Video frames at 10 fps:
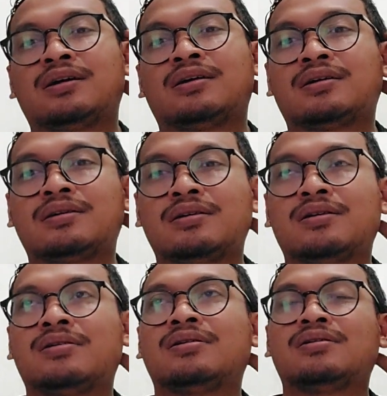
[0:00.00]

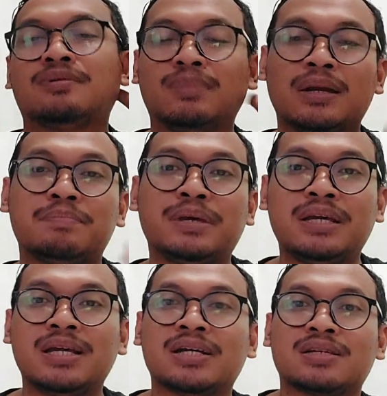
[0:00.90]
eh,
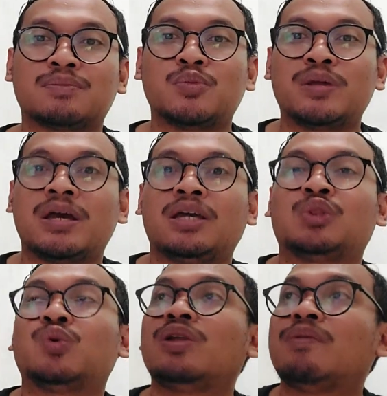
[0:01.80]
melebihi yang sebelumnya
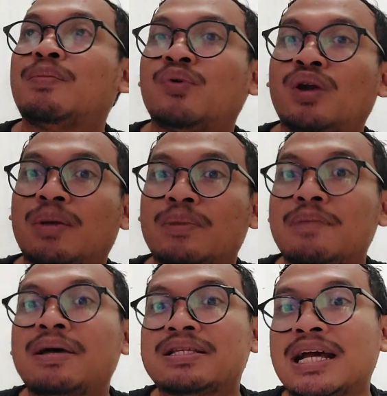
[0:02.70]
itu 56
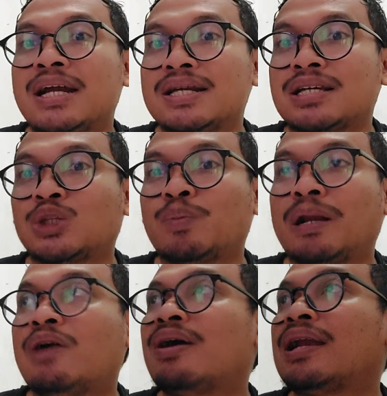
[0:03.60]
dan masih ada satu
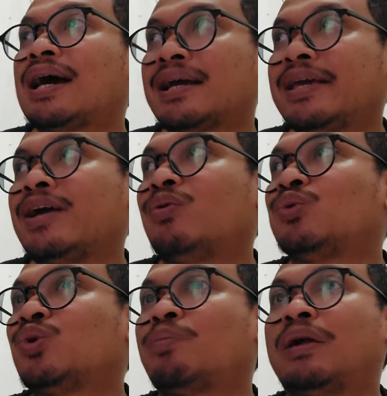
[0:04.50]
perlawan lagi ya
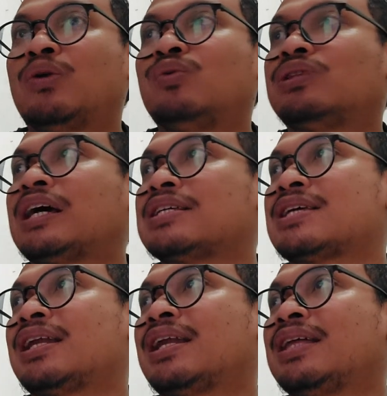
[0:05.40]
untuk
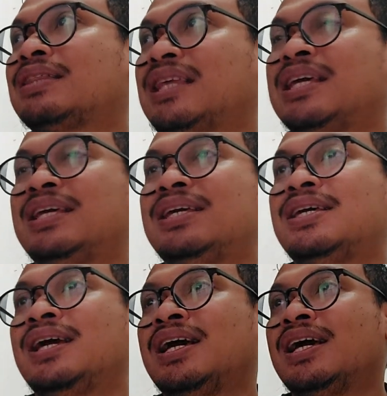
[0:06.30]
penuntasan
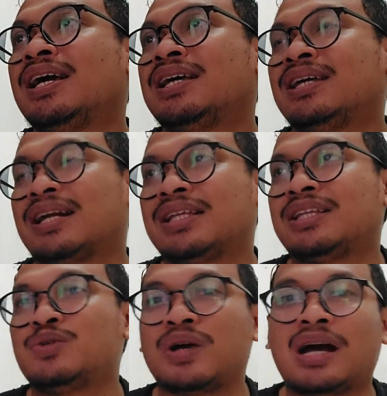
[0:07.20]
nanti yang
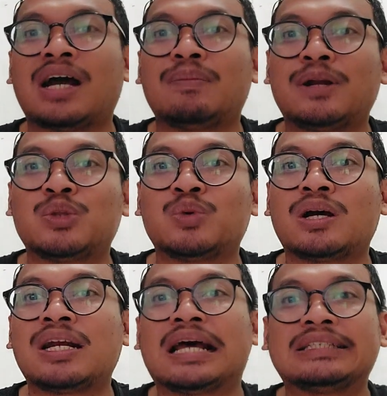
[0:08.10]
nanti juga akan
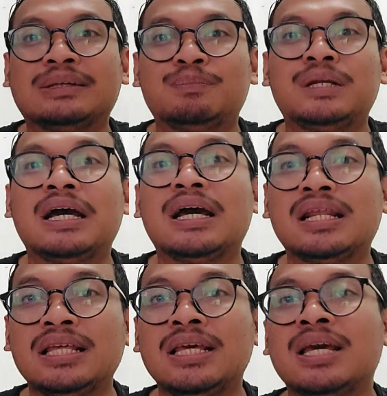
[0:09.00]
menentukan nasib
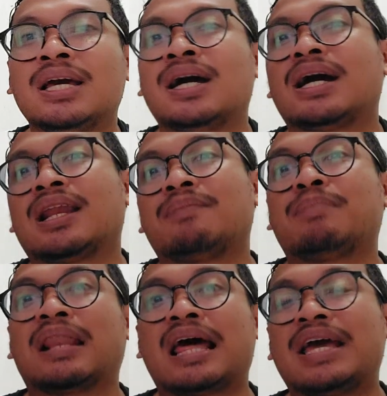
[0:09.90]
dari
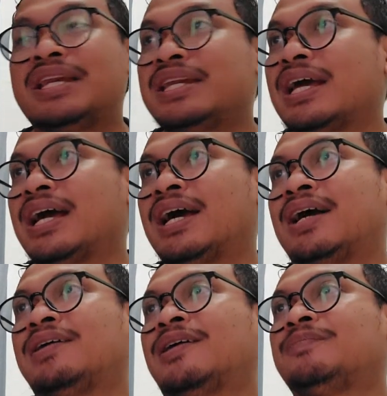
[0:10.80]
klub lainnya
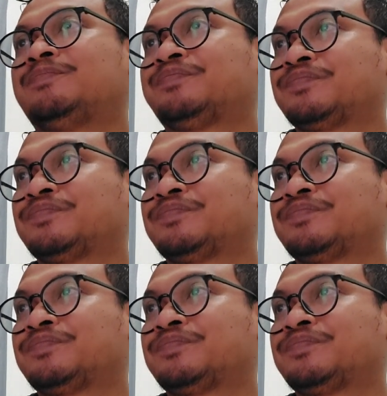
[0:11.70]
ya.